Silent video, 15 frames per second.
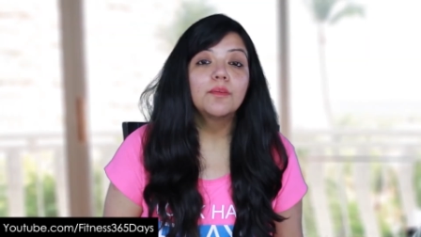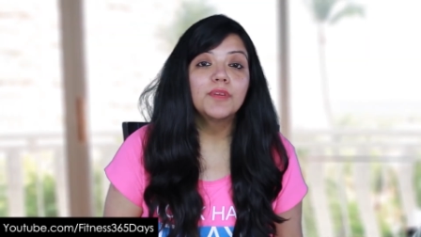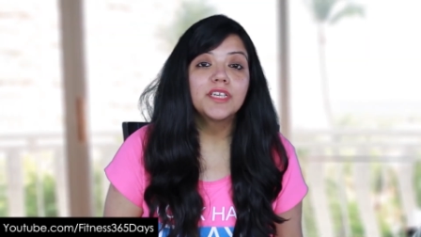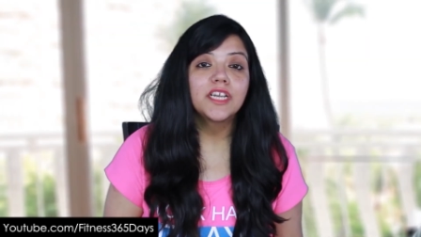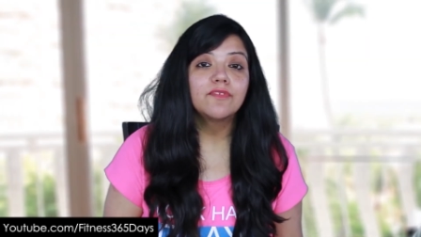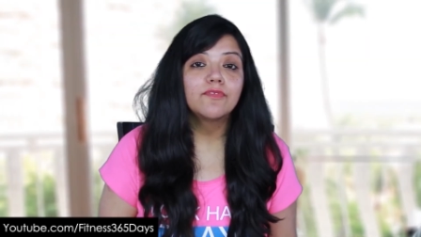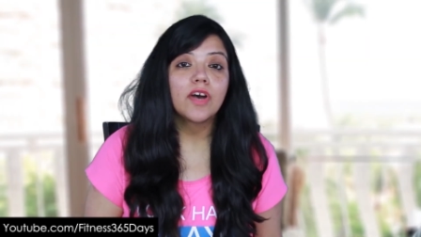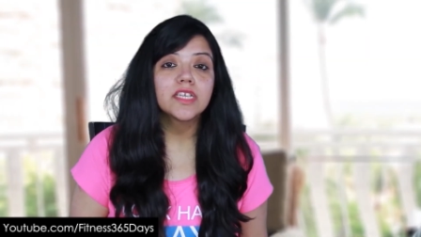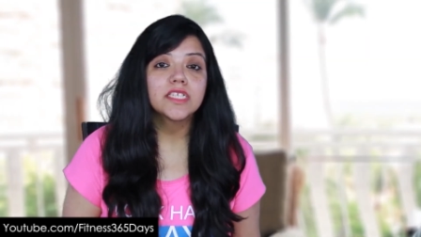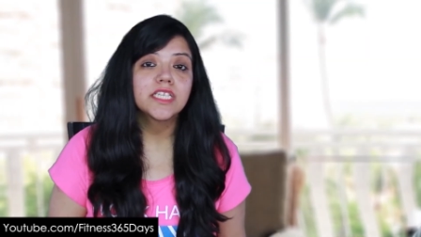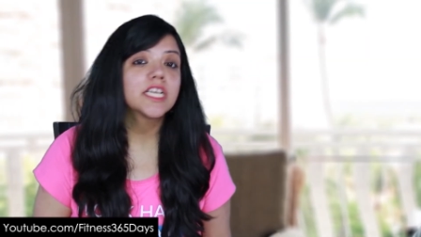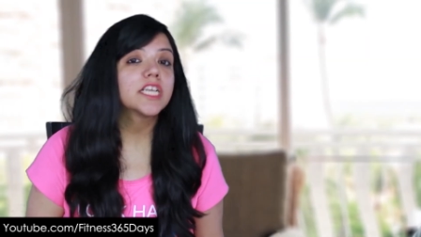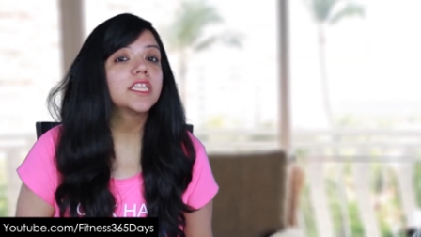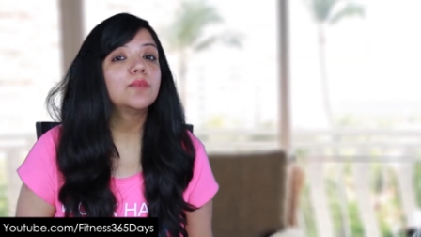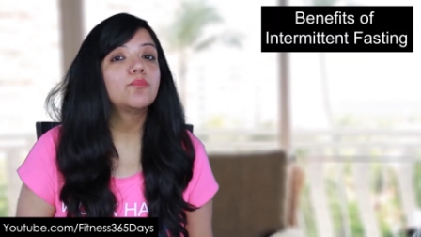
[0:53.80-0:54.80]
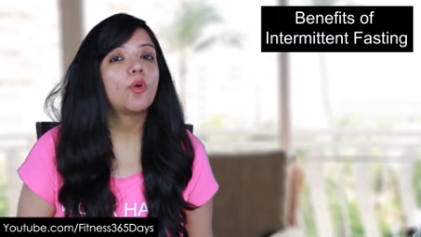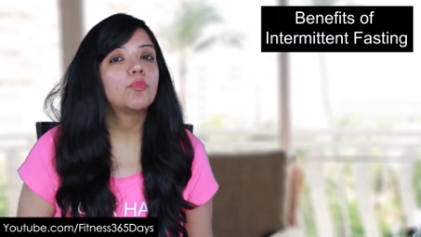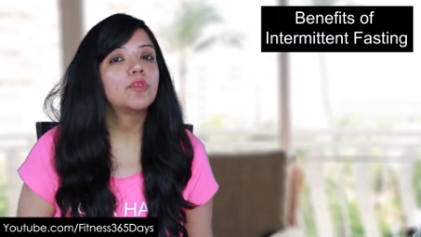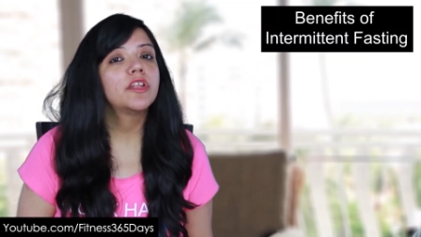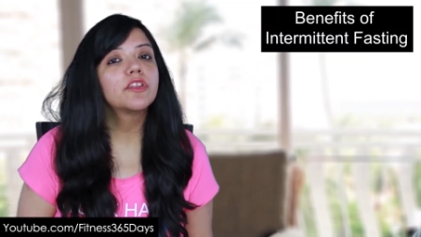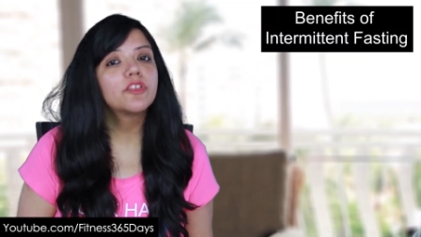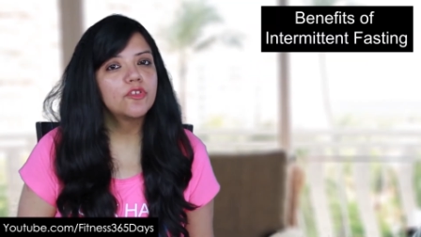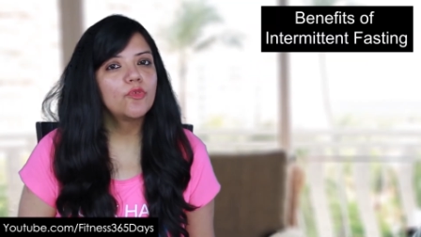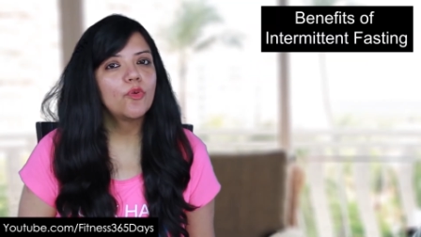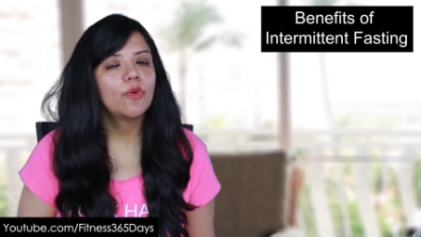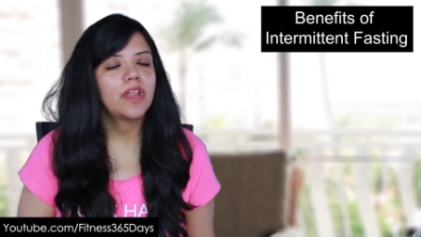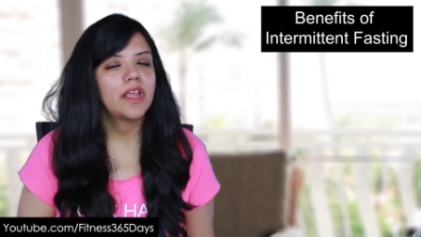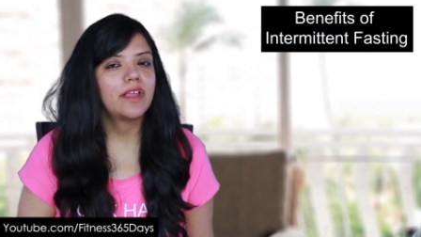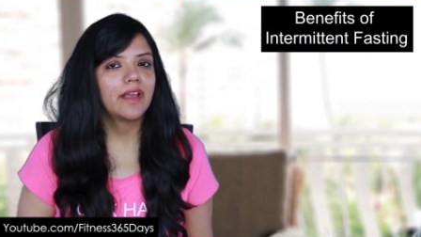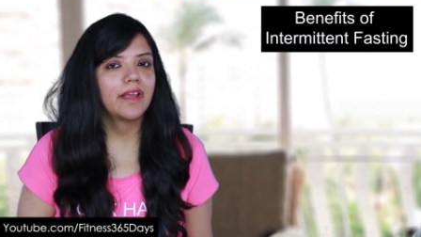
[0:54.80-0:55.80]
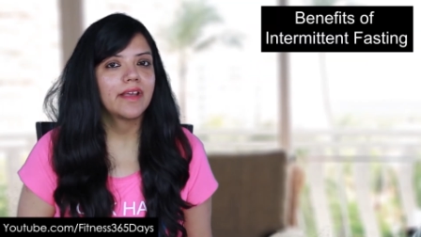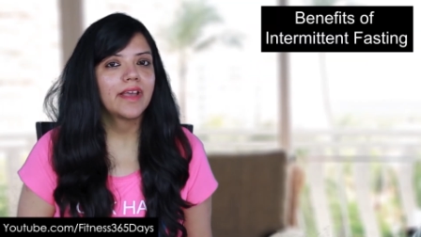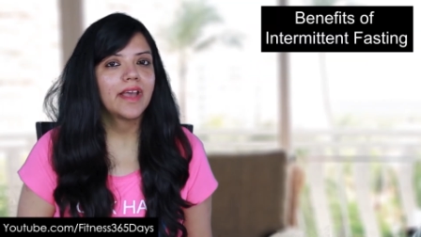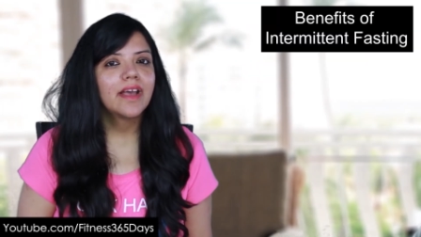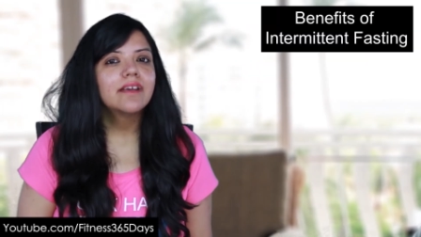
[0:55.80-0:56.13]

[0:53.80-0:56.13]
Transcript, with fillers: इंटरमीडियंट फास्टिंग इतनी पॉपुलर क्यों हो रही है